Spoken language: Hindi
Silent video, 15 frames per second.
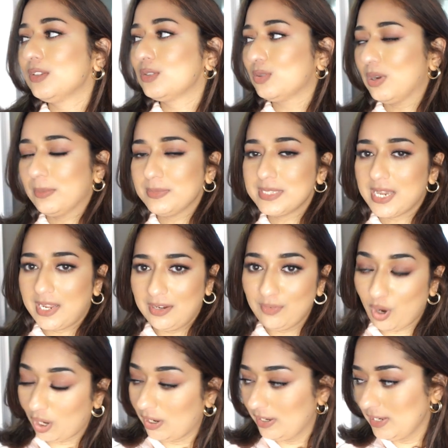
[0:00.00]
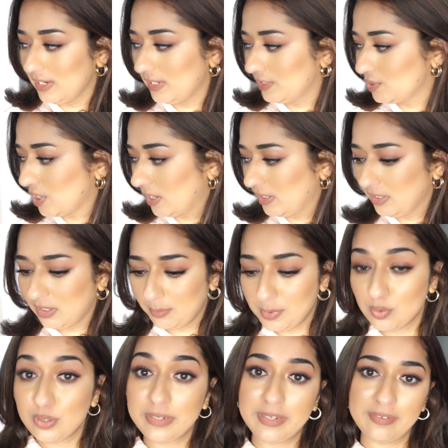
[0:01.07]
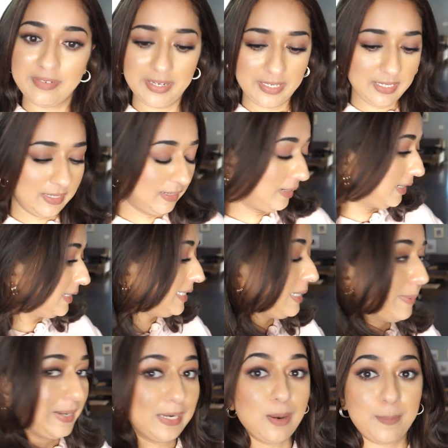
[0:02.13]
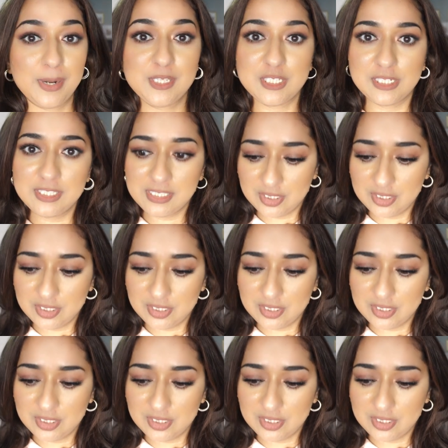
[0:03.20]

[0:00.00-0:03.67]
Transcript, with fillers: सो so, हम सारे वॉक करने के लिए जा रहे हैं अभी उन्हीं की वेट कर रहे हैं इसलिए मैंने कपड़े जल्दी